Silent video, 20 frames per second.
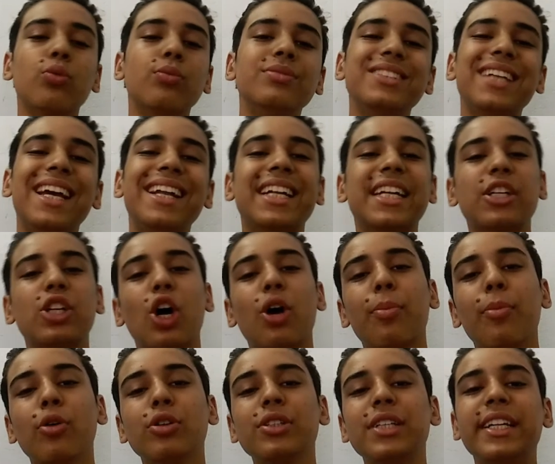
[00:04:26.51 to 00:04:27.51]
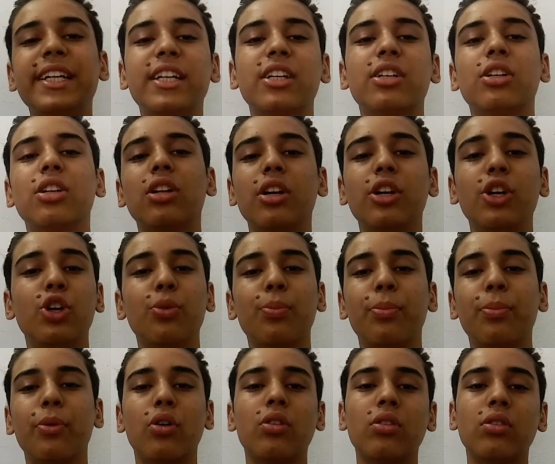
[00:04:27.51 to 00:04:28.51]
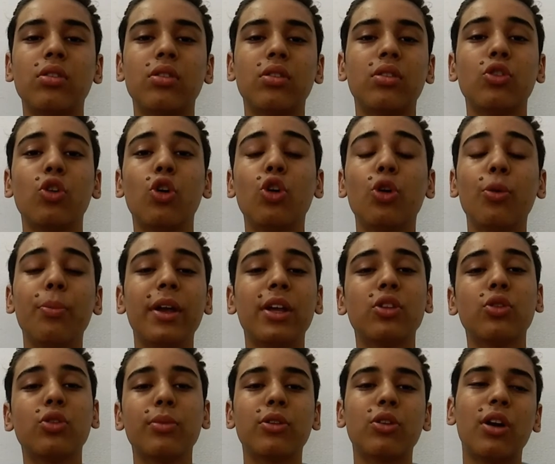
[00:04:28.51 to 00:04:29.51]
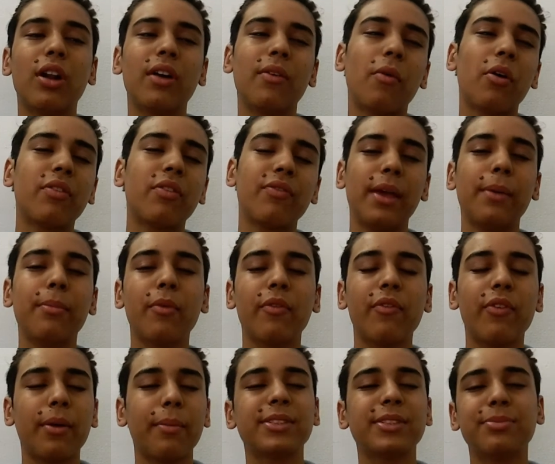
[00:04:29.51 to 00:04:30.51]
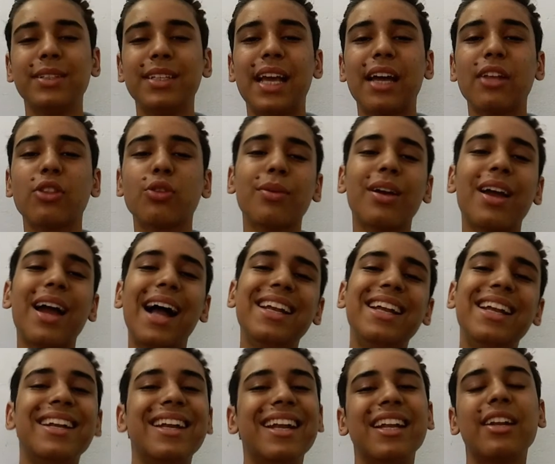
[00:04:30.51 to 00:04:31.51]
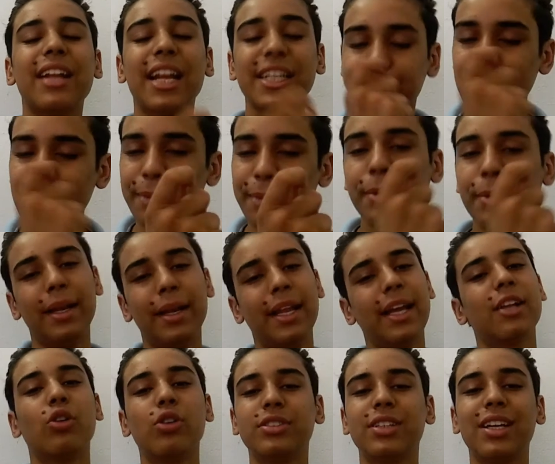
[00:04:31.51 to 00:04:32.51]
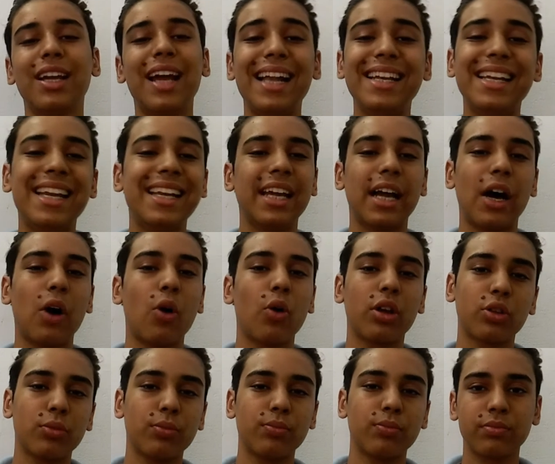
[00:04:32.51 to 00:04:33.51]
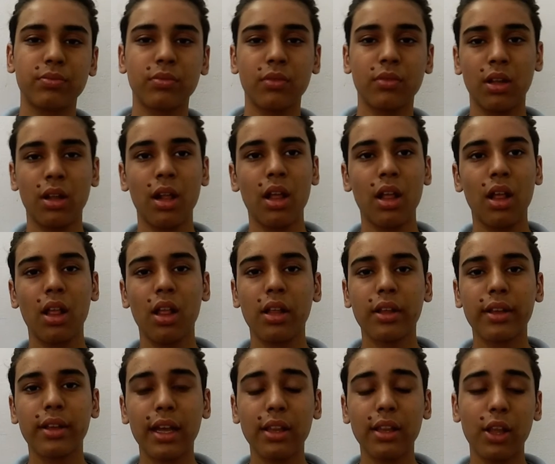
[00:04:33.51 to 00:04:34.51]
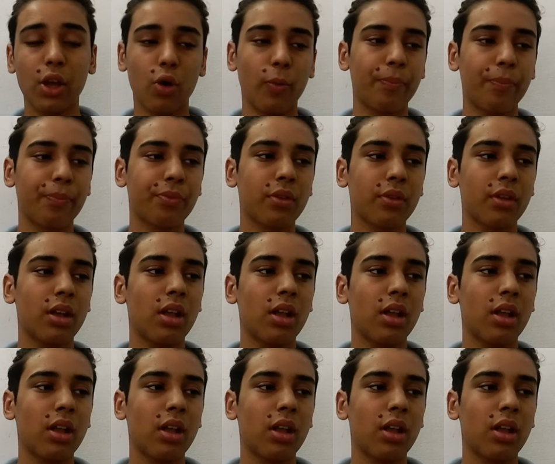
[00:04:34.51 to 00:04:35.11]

तुम चाहे टिकटॉक पे हो चाहे यूट्यूब पे हो दोनों पे तुम्हें थोड़ा बहुत फेम और फेमस मिल जाएगा तुम्हें गालियाँ नहीं रेस्पेक्ट भी मिलेगी थोड़ी सी गालियाँ नहीं खाओगे तुम देखो